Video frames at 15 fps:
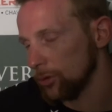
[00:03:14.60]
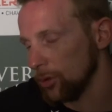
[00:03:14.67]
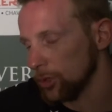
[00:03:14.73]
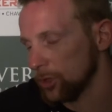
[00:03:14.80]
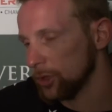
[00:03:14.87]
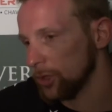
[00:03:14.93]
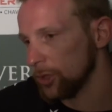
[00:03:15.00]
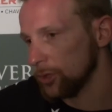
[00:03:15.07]
aos
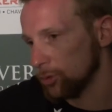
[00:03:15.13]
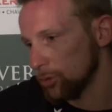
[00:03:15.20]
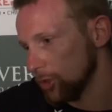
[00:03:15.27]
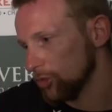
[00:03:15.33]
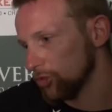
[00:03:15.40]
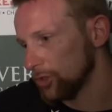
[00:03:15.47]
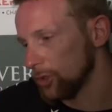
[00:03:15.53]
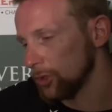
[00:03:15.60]
três,
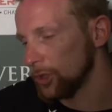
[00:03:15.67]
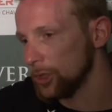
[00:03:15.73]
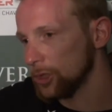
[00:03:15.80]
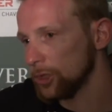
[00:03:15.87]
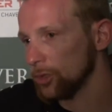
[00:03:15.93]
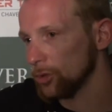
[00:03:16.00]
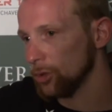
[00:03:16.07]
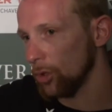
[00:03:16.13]
dois
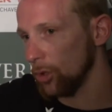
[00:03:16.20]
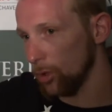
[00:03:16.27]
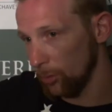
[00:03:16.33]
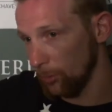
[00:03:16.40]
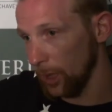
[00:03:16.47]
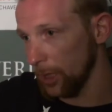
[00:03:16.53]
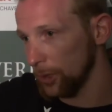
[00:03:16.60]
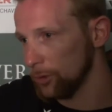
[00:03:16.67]
finalistas, ao
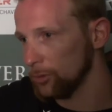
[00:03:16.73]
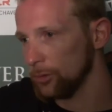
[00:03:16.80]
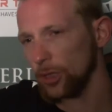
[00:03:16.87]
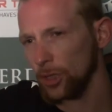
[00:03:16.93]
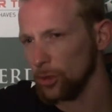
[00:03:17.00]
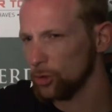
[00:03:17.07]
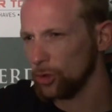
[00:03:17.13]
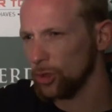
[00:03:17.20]
Mário,
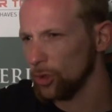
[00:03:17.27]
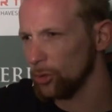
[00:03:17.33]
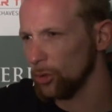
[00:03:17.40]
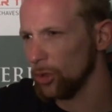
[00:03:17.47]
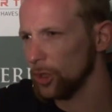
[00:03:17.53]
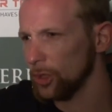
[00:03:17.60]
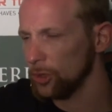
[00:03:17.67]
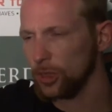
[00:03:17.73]
grande
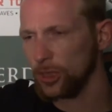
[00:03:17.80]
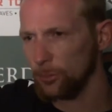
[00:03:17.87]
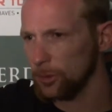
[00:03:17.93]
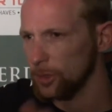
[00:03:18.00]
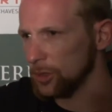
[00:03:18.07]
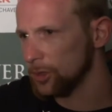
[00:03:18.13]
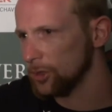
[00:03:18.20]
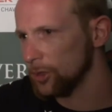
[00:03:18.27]
jogador. Eu sempre
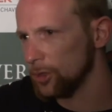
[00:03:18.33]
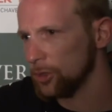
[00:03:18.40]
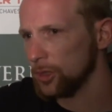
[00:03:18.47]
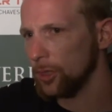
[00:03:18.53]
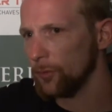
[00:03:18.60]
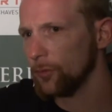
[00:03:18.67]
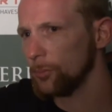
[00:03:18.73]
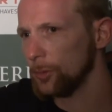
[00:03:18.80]
disse, ele
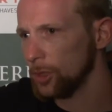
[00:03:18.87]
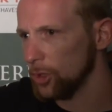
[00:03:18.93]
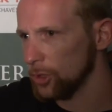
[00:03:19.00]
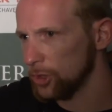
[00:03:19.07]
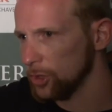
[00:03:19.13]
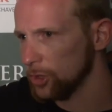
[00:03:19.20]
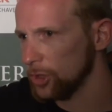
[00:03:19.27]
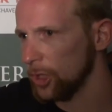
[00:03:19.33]
teve comigo
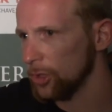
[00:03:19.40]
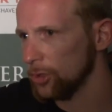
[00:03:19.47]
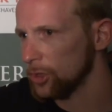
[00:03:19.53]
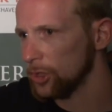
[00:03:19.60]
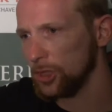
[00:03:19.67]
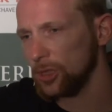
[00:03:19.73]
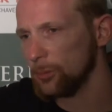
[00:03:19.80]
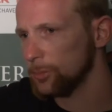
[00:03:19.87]
ontem a jogar
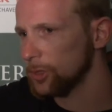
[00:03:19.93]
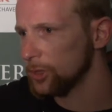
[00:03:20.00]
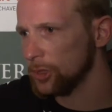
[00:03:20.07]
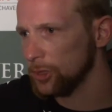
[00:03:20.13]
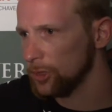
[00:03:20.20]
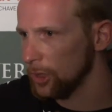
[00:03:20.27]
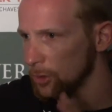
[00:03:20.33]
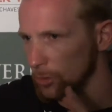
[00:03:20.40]
ontem, sempre disse
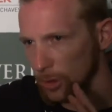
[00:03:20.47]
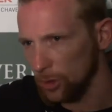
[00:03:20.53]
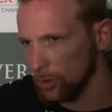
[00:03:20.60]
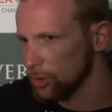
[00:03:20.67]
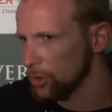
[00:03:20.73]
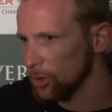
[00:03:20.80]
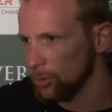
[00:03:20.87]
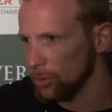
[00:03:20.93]
que ele era um grande
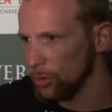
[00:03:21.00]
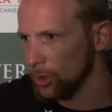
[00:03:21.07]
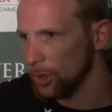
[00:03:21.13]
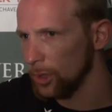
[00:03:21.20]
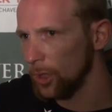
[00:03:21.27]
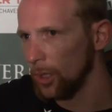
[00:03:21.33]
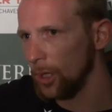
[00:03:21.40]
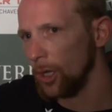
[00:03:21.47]
jogador
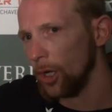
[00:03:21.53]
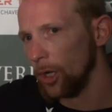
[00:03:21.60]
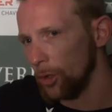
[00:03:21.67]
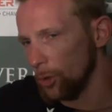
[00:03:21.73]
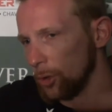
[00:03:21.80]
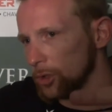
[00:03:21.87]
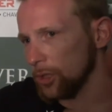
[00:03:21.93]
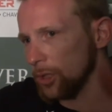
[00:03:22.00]

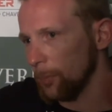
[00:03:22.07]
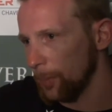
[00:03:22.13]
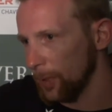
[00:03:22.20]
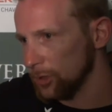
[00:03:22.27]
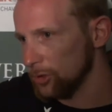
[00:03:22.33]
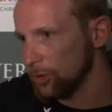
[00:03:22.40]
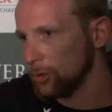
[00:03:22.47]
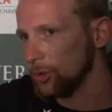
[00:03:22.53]
e outro
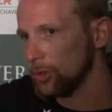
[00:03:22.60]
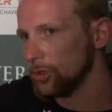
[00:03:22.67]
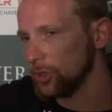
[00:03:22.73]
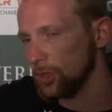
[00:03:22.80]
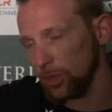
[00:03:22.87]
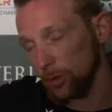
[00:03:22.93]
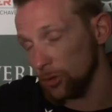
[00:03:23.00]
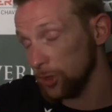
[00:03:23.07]
rapaz que ficou
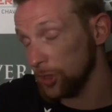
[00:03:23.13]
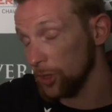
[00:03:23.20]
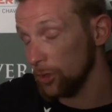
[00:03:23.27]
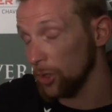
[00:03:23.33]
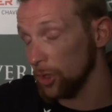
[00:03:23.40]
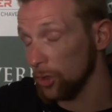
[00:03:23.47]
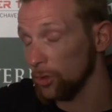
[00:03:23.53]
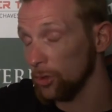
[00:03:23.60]
interessante, não sei
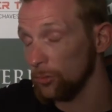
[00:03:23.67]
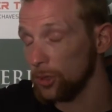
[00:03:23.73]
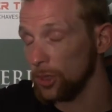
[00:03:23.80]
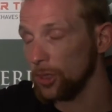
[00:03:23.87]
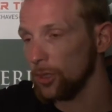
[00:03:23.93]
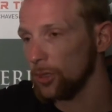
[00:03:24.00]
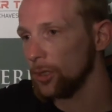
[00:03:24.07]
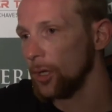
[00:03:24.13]
agora o nome
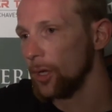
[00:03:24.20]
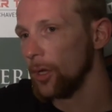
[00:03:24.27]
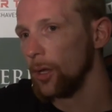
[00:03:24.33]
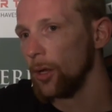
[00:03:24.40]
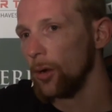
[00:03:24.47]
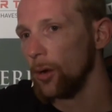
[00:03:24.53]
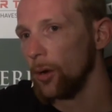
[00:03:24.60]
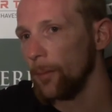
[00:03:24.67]
dele. André,
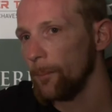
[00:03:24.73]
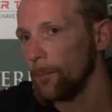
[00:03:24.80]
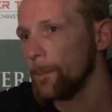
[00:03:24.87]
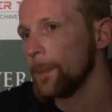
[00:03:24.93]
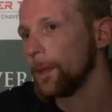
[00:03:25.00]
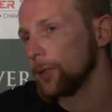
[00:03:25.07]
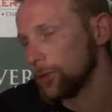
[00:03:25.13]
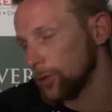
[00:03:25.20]
André
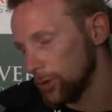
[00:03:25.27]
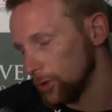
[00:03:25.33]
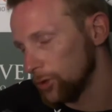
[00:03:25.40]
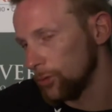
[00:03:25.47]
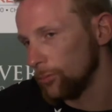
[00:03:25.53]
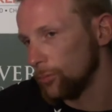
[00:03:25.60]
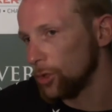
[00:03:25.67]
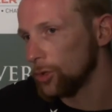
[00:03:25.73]
Serrão.
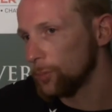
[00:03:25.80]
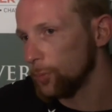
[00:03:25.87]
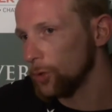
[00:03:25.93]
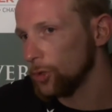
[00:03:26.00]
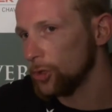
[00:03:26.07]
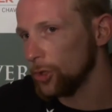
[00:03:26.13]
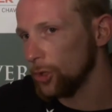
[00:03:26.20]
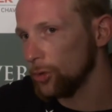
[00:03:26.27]
Sim, muito bom
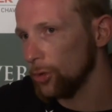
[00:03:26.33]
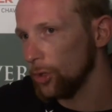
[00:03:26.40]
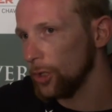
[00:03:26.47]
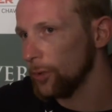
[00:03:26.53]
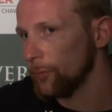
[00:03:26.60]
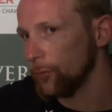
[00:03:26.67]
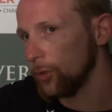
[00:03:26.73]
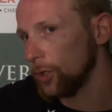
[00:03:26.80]

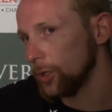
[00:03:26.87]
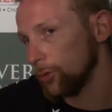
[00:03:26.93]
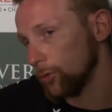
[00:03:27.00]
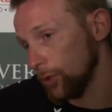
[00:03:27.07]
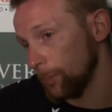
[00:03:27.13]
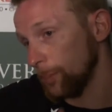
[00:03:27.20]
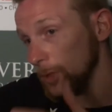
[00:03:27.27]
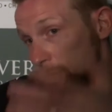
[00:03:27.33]
jogador, foi o
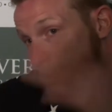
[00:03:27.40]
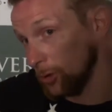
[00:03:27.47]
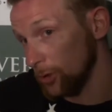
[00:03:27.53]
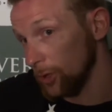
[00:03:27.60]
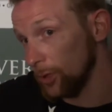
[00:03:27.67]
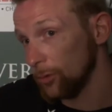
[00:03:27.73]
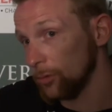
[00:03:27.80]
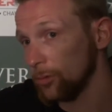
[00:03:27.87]
rapaz que eu lhe
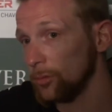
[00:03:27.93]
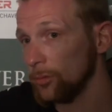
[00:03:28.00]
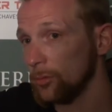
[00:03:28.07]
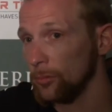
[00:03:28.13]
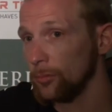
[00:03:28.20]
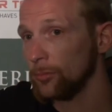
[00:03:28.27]
dei um,